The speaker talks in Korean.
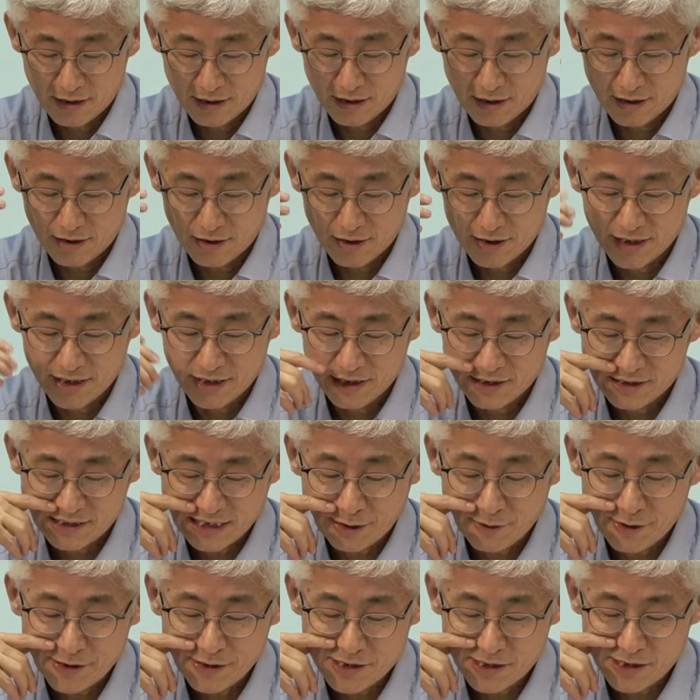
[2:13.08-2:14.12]
이
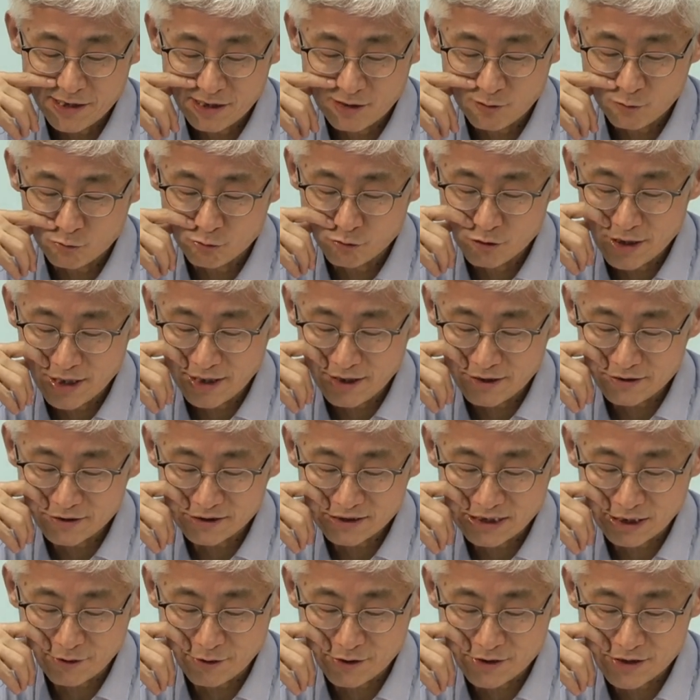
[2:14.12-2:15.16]
사회적인, 구약에서
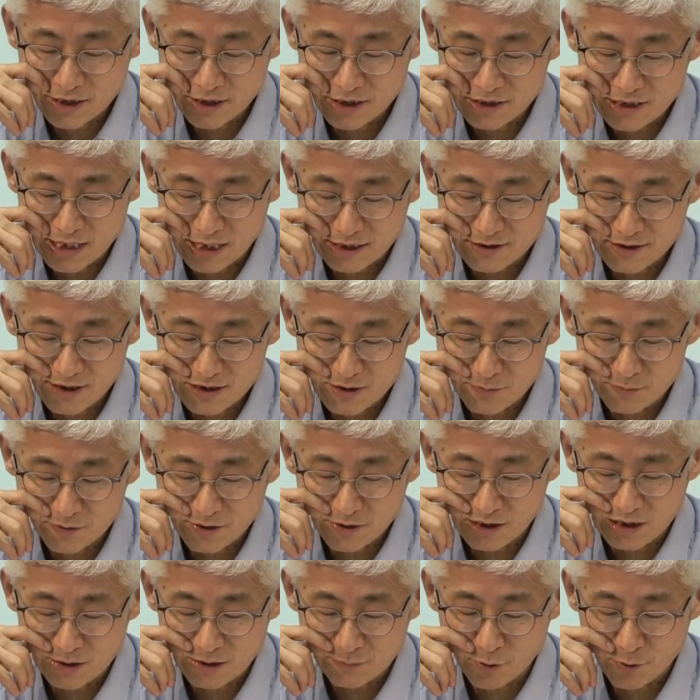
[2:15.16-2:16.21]
사회적인 약자
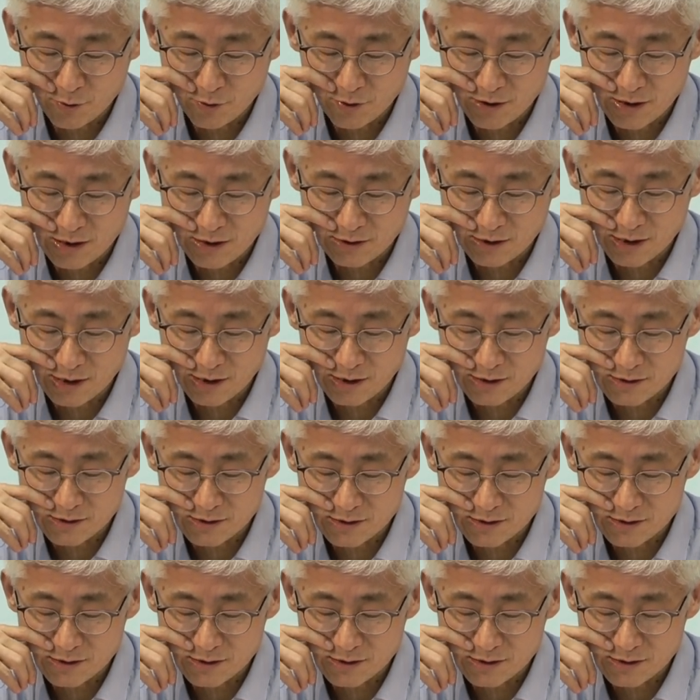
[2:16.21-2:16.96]
집단을 표현할 때